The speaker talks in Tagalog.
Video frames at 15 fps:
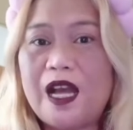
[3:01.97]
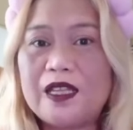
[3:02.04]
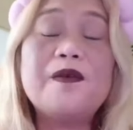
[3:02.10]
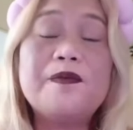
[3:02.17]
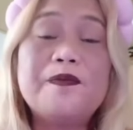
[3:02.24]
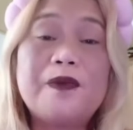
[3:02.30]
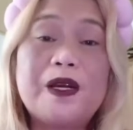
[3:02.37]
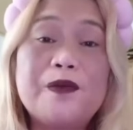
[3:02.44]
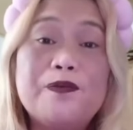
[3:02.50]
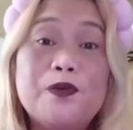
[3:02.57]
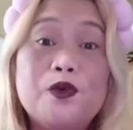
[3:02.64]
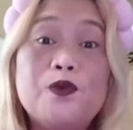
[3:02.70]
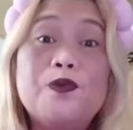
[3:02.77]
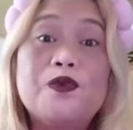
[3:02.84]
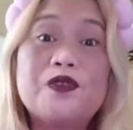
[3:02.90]
ang
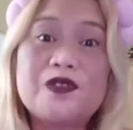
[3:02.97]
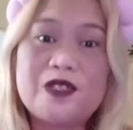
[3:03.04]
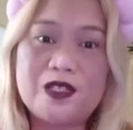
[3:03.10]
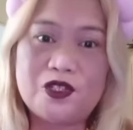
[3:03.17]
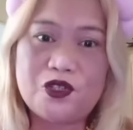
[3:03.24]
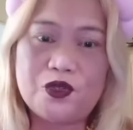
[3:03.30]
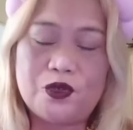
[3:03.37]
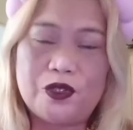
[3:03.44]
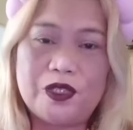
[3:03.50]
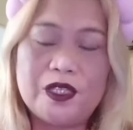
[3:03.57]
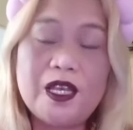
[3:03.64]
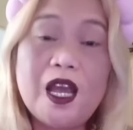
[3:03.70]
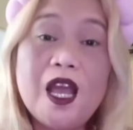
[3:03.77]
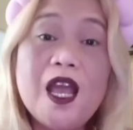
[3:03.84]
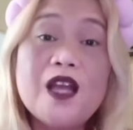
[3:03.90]
pagpuprosesyon
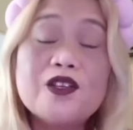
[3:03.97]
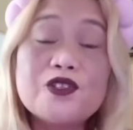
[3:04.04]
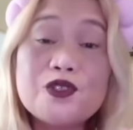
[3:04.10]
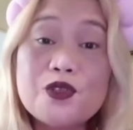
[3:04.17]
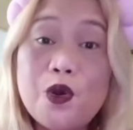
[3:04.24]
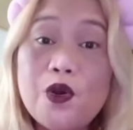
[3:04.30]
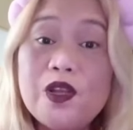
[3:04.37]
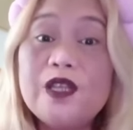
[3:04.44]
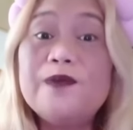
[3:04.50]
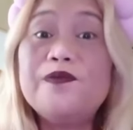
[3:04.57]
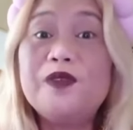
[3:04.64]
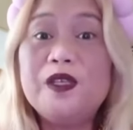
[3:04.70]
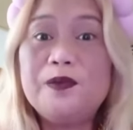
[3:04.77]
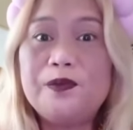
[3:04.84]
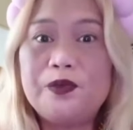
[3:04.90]
na solemn
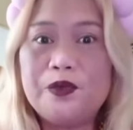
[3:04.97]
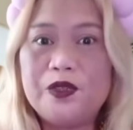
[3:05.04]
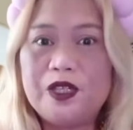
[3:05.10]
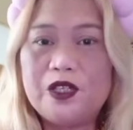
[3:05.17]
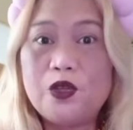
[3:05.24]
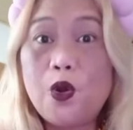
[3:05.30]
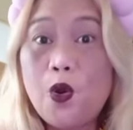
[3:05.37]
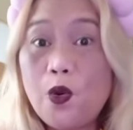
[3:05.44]
din po yan.